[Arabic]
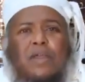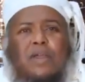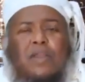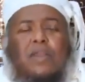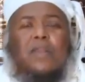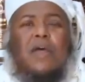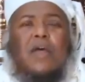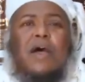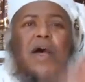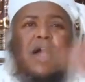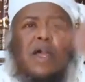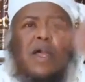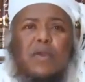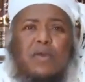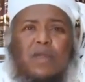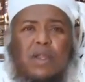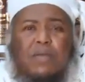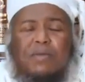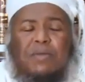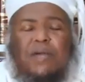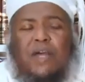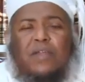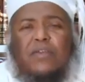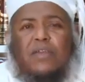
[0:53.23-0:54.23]
الظاهر
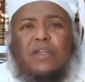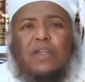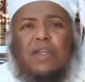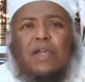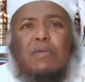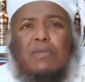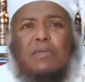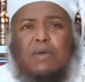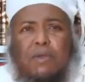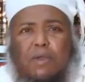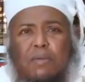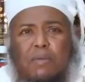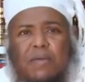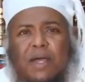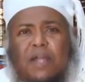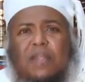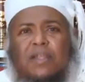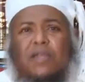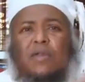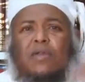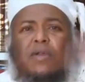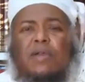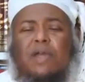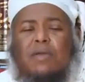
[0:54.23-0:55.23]
والباطن عمل
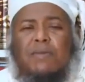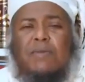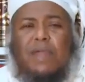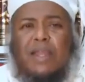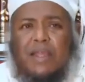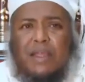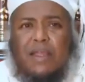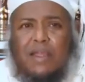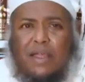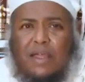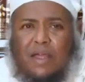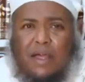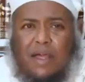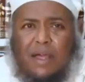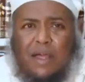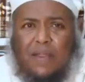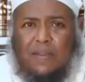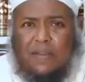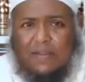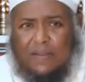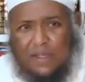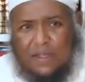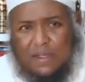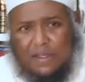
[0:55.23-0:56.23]
الباطن وعمل
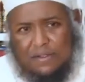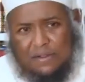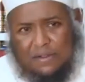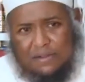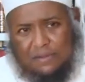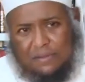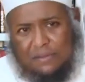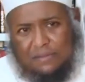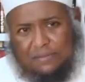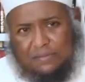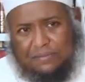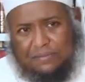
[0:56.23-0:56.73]
الظاهر